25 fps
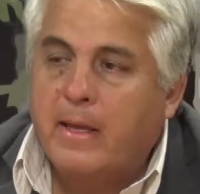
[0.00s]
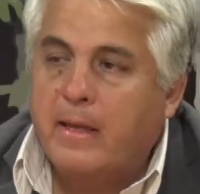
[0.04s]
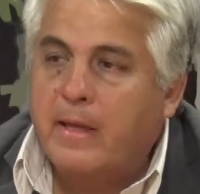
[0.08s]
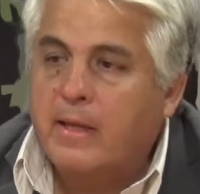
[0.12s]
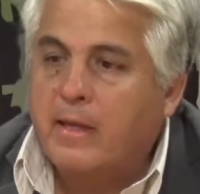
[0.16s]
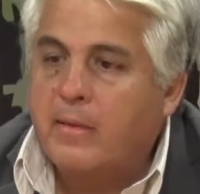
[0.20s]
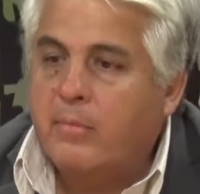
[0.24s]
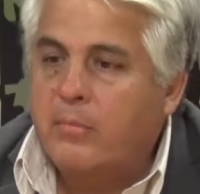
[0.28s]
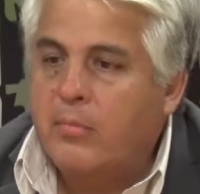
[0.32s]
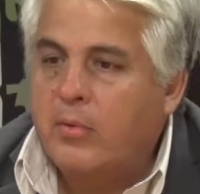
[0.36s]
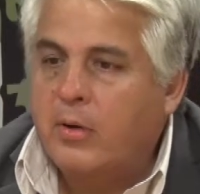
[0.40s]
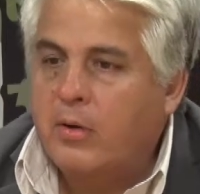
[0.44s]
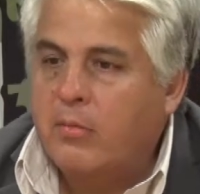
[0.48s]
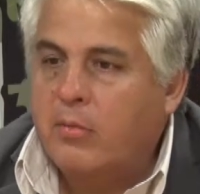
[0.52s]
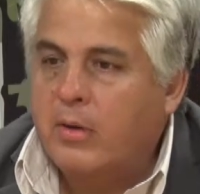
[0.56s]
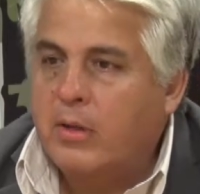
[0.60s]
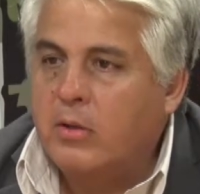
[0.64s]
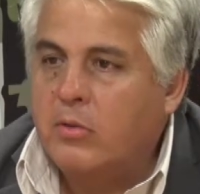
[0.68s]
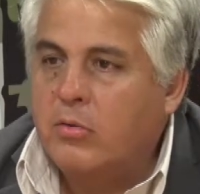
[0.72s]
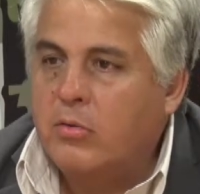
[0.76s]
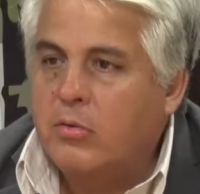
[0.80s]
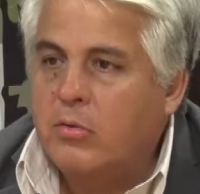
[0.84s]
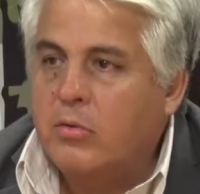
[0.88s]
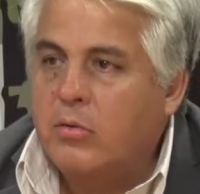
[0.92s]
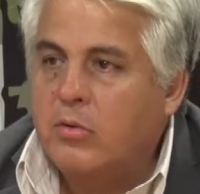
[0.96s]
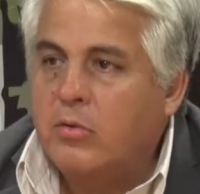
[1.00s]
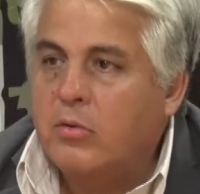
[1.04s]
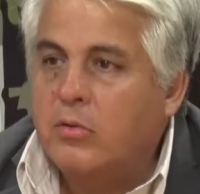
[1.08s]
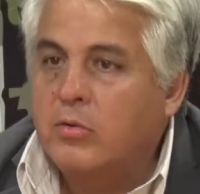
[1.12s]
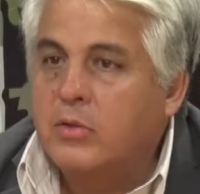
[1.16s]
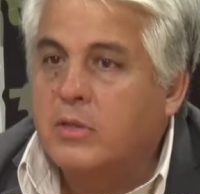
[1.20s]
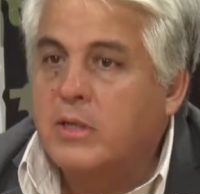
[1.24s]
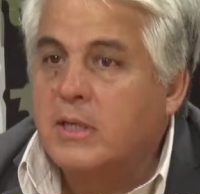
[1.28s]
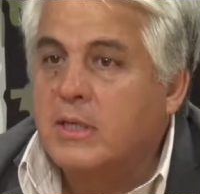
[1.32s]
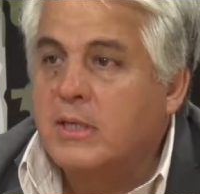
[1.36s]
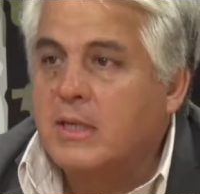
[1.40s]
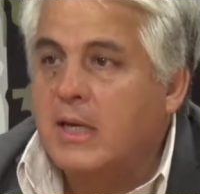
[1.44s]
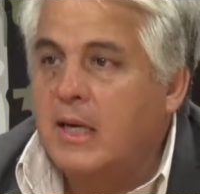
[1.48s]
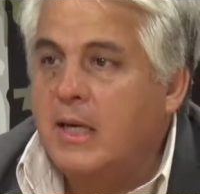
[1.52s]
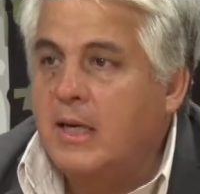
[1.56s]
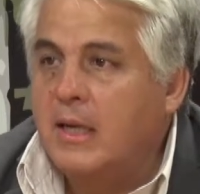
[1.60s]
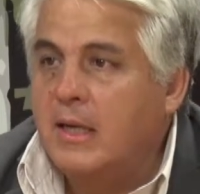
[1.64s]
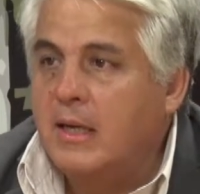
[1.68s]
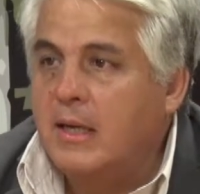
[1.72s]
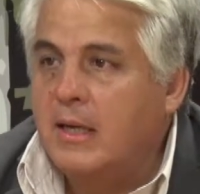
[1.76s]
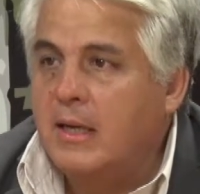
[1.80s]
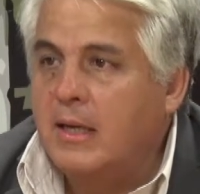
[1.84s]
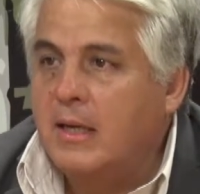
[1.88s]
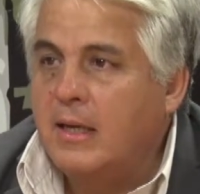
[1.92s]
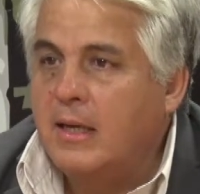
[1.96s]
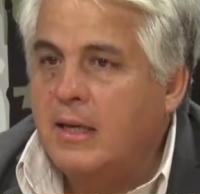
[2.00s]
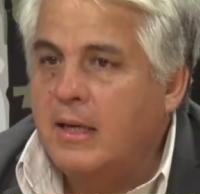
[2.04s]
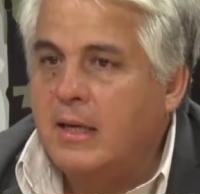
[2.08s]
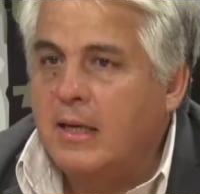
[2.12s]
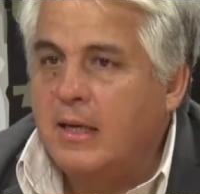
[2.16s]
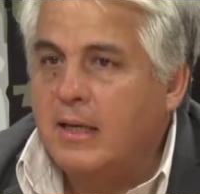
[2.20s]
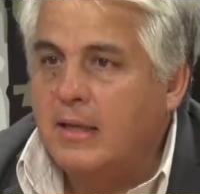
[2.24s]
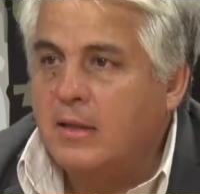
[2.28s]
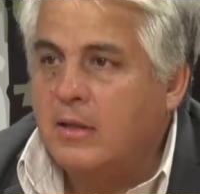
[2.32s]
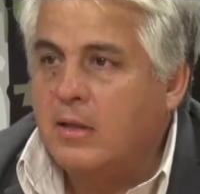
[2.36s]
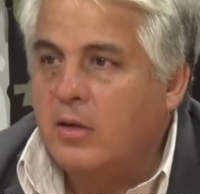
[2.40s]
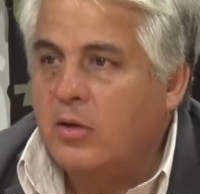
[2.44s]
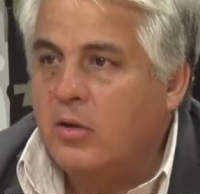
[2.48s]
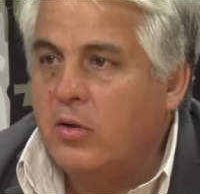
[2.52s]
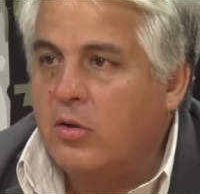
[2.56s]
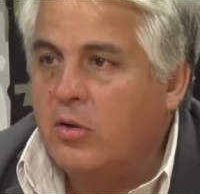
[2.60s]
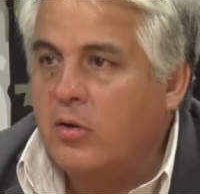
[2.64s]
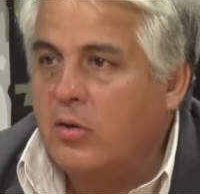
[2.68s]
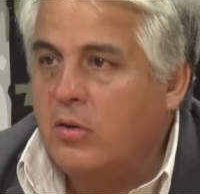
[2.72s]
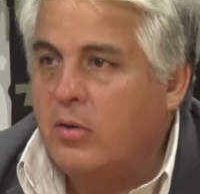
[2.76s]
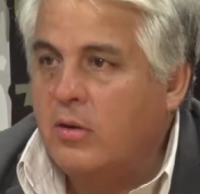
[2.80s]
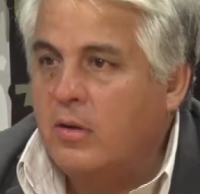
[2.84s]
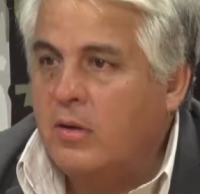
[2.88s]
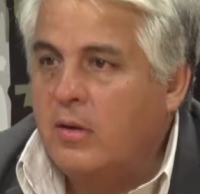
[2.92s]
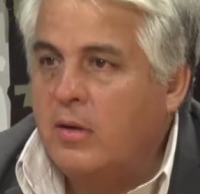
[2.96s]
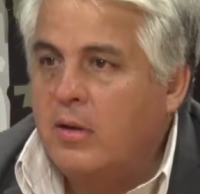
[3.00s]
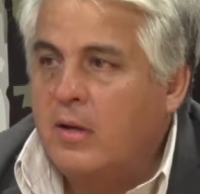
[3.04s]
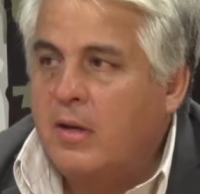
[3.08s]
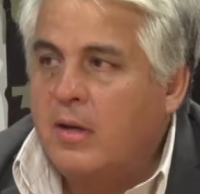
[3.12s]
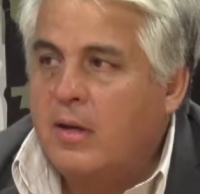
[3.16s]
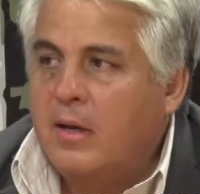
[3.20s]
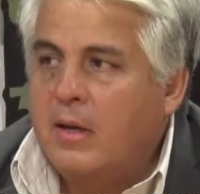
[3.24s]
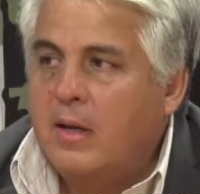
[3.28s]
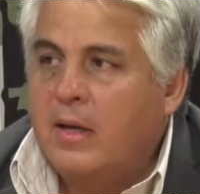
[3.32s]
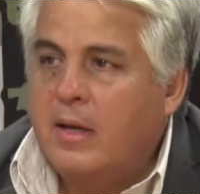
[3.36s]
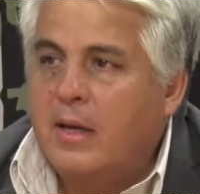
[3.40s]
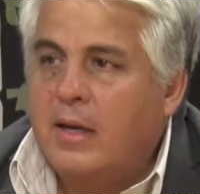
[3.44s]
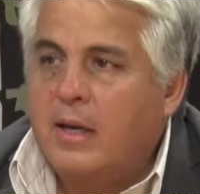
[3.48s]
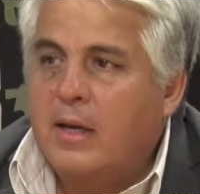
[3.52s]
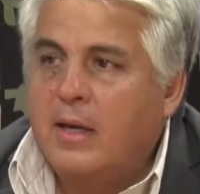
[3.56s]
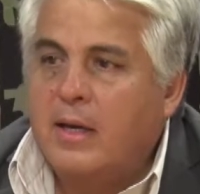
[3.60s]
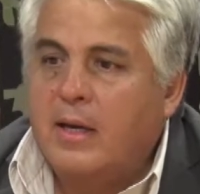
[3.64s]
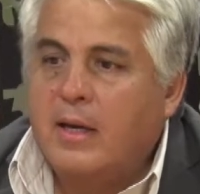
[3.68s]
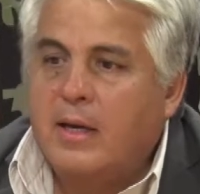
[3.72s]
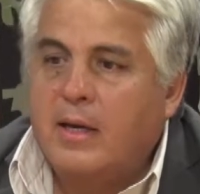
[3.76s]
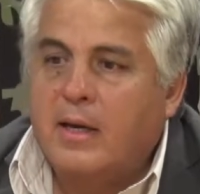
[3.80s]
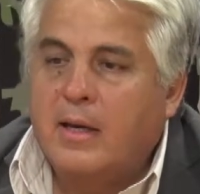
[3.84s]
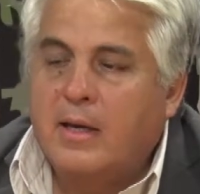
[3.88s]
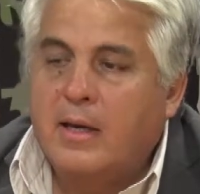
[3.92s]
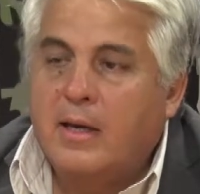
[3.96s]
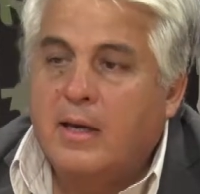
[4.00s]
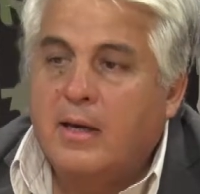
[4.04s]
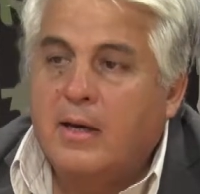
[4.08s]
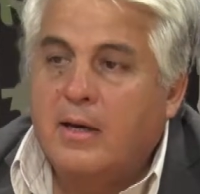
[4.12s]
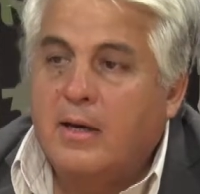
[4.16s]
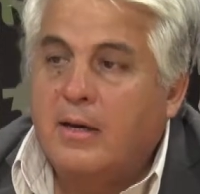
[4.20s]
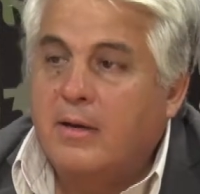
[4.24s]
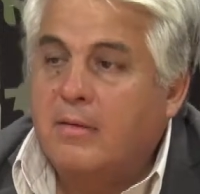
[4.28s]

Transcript: después cuando se sale al exterior eh,